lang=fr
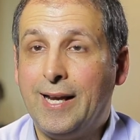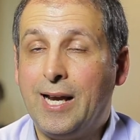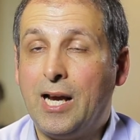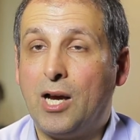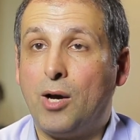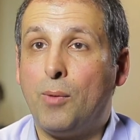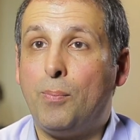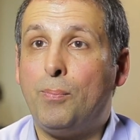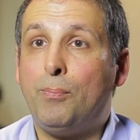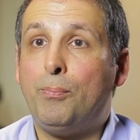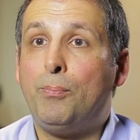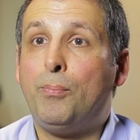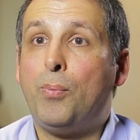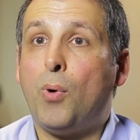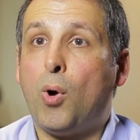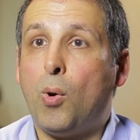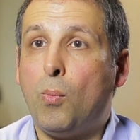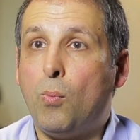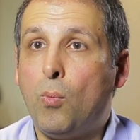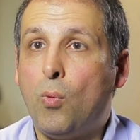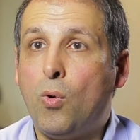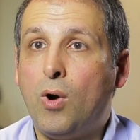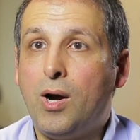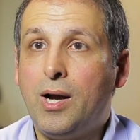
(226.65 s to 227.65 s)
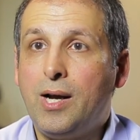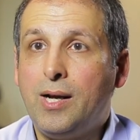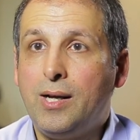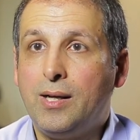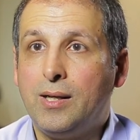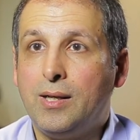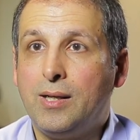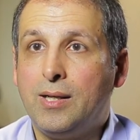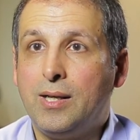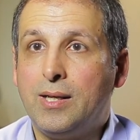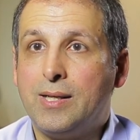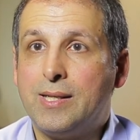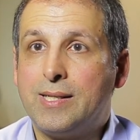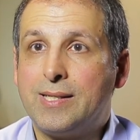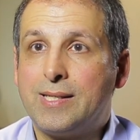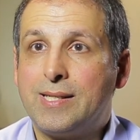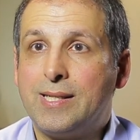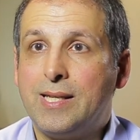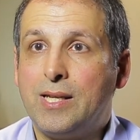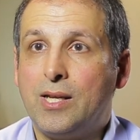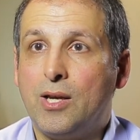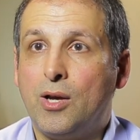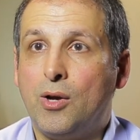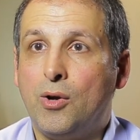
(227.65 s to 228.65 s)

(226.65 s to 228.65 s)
Alors, pour moi, c'est